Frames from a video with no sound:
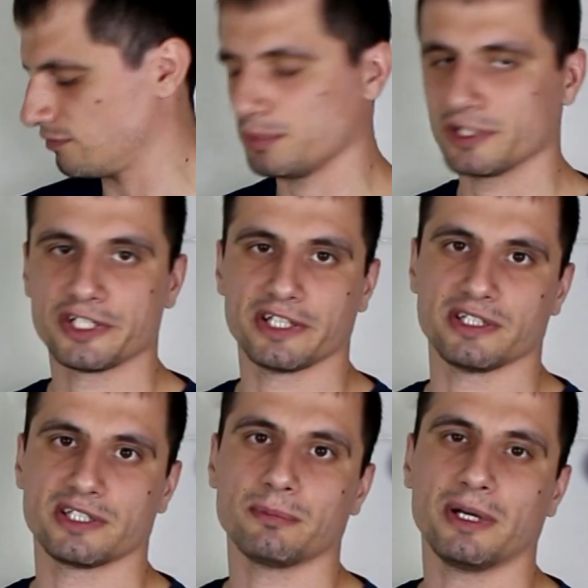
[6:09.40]
в
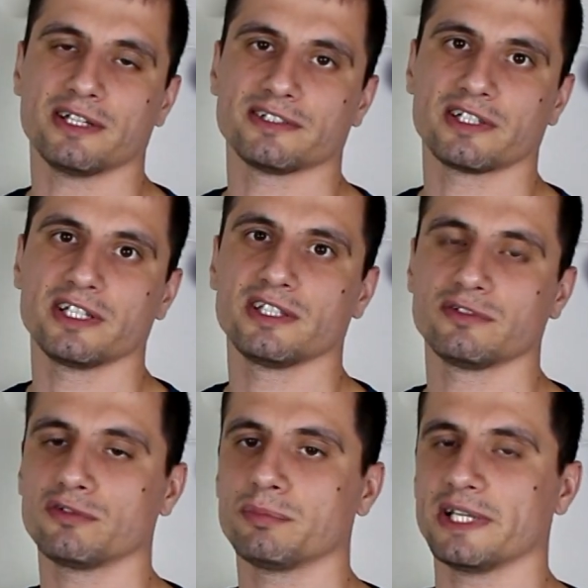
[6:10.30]
положении нормально закрытый,
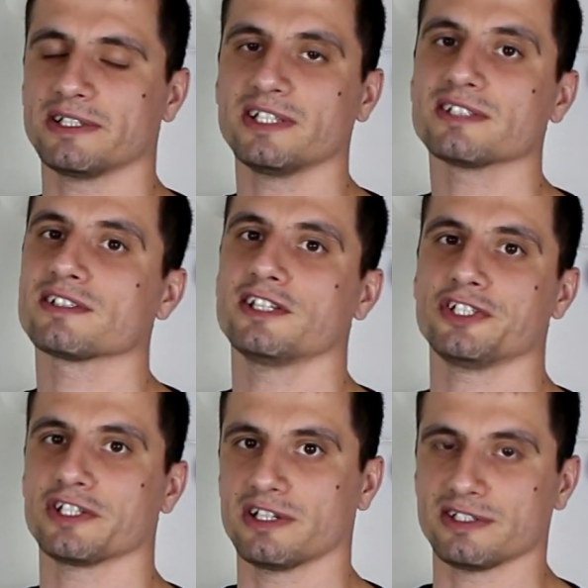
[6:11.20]
все в порядке. Если
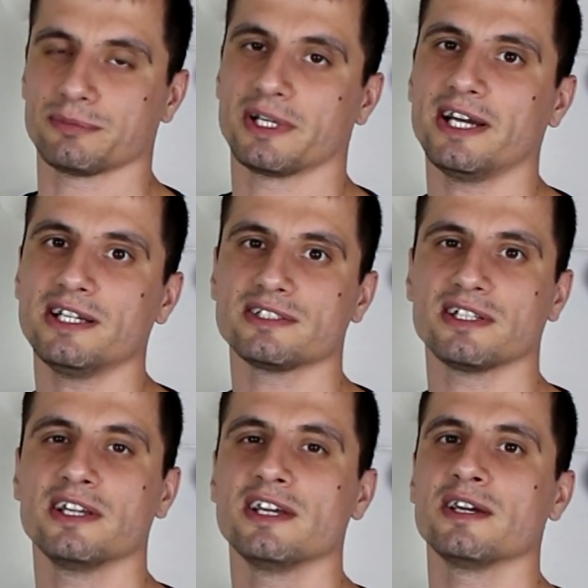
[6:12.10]
датчик размыкается,
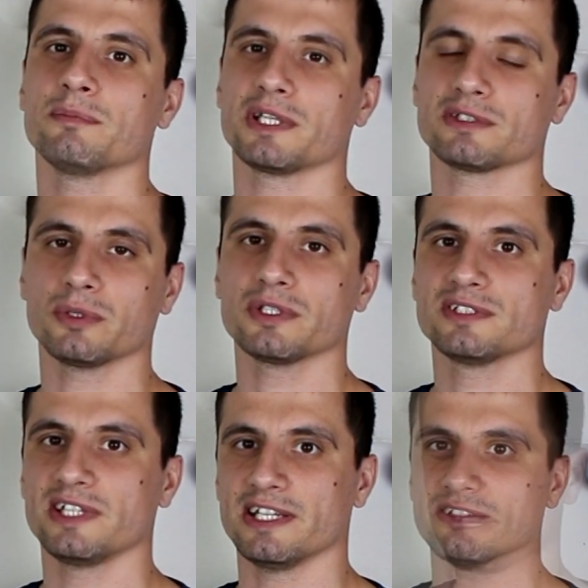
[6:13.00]
происходит
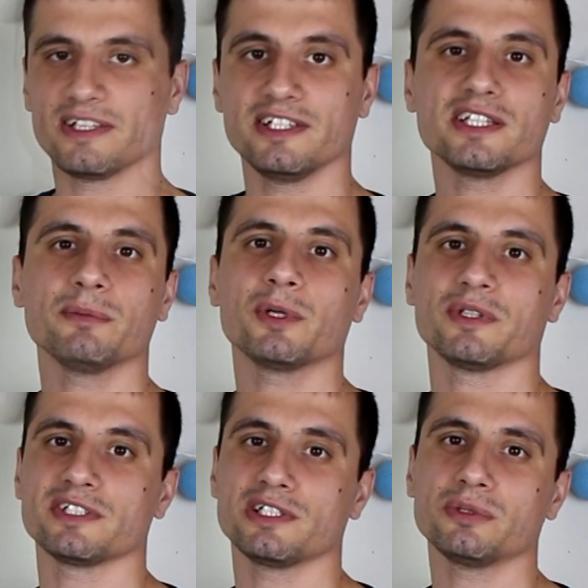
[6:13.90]
сирена. И
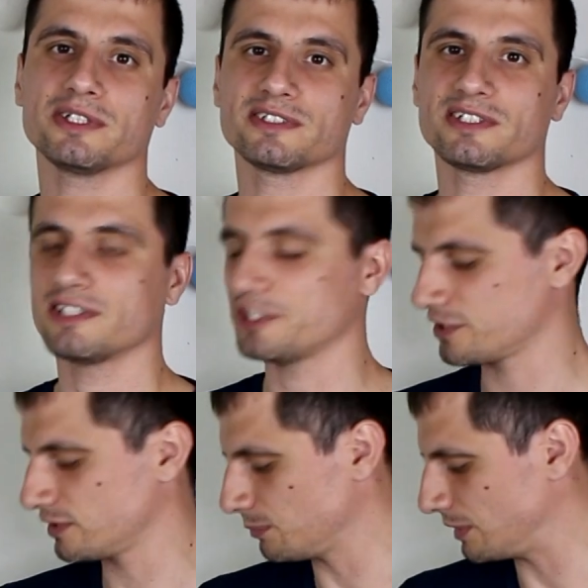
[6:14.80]
наоборот, если у нас этот
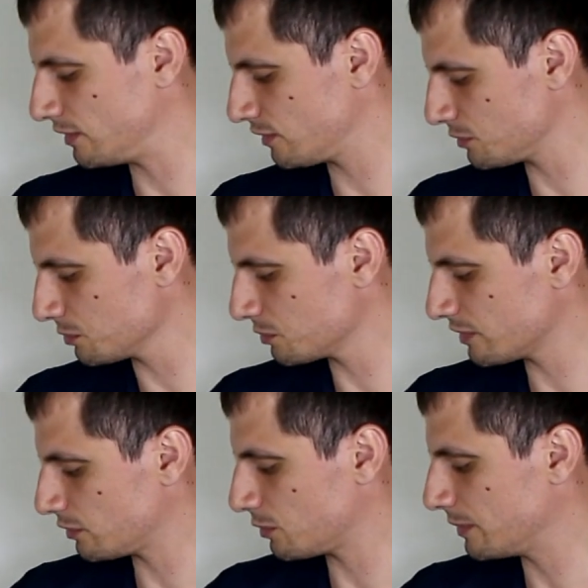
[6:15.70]
датчик нормально
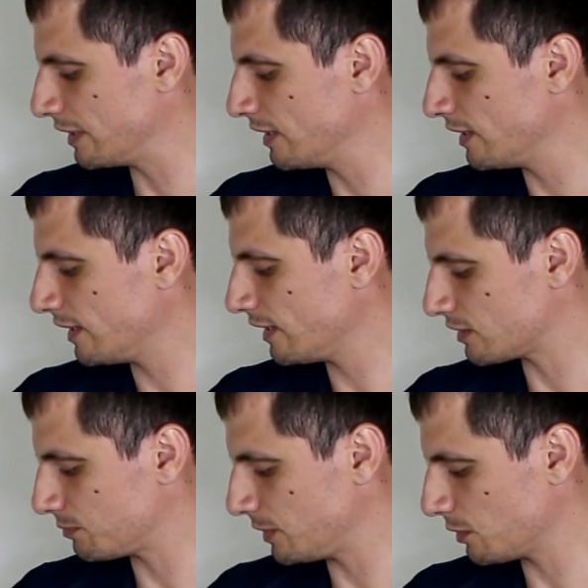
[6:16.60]
разомкнутый, то мы
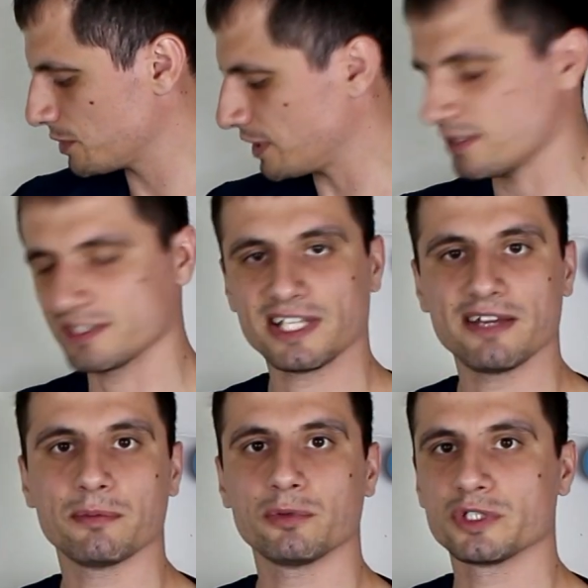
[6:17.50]
этот переключатель
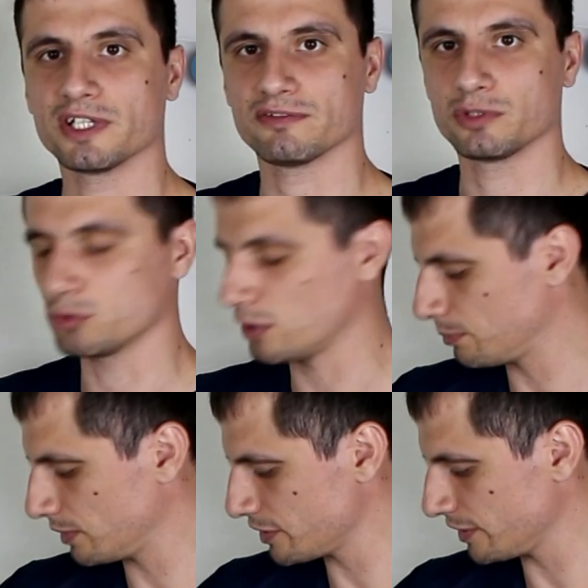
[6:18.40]
ставим уже в другое
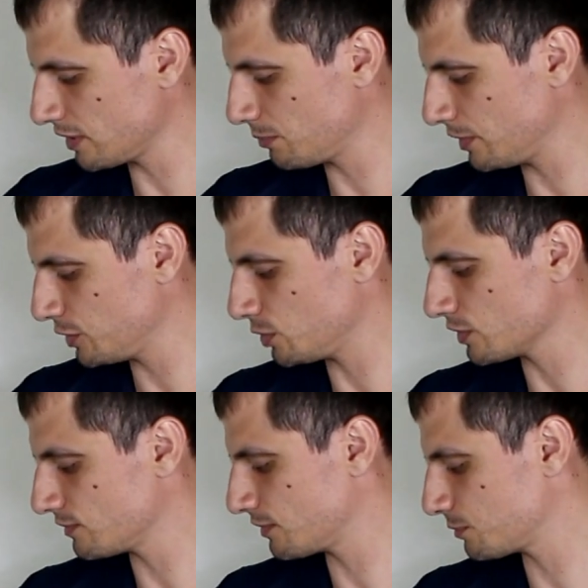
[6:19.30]
положение,
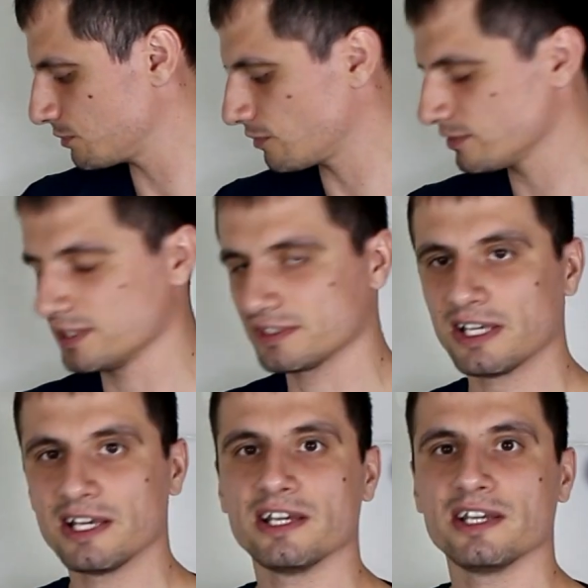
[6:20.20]
перещелкиваем его вниз,
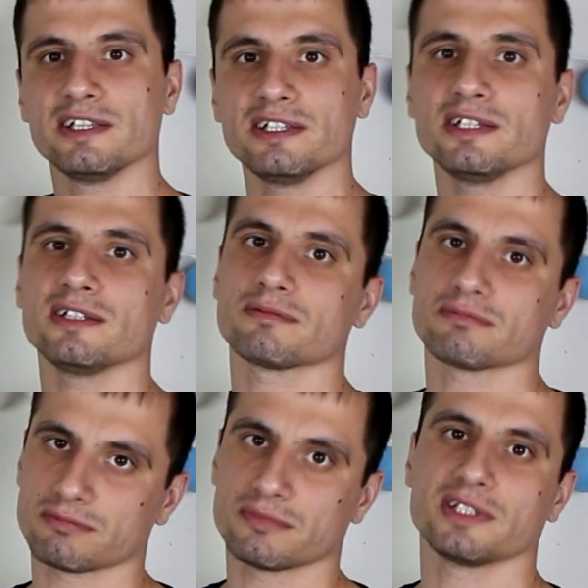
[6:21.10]
и,
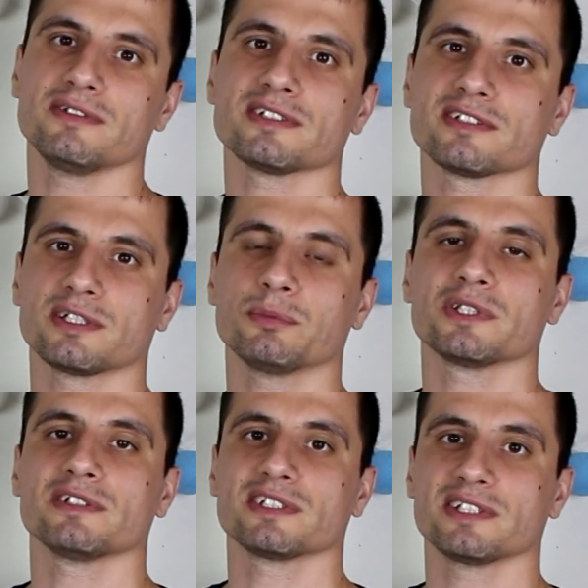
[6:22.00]
соответственно,
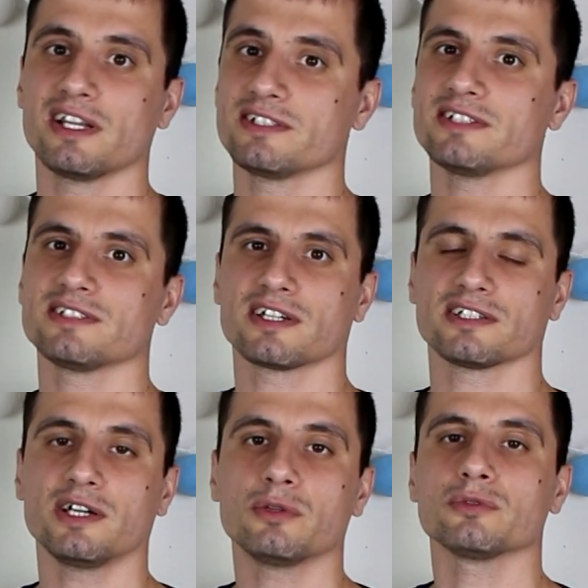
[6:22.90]
сработает сигнализация,
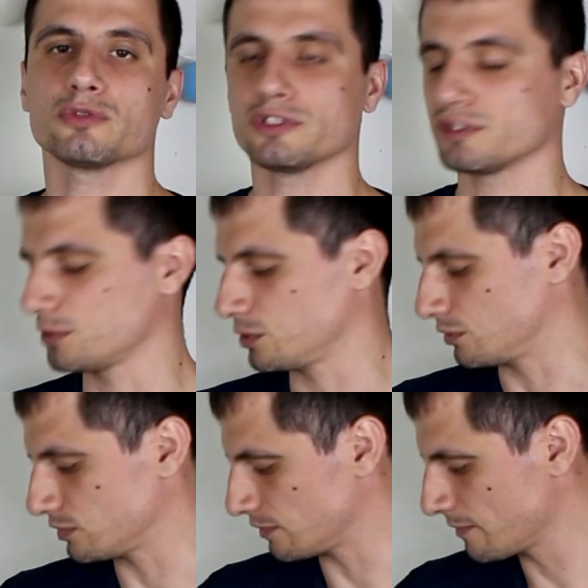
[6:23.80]
когда он уже
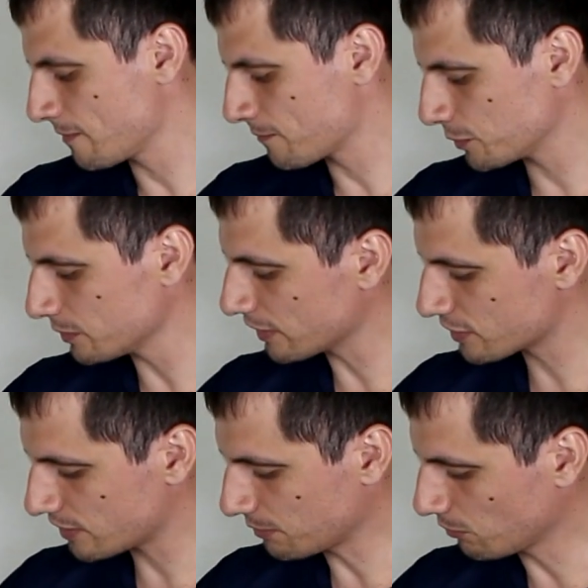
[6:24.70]
замкнется. Ну и так
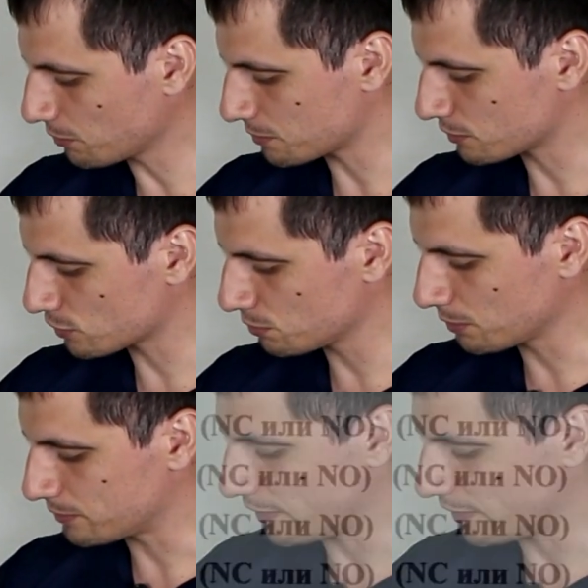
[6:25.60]
же самое, в общем-то, с любым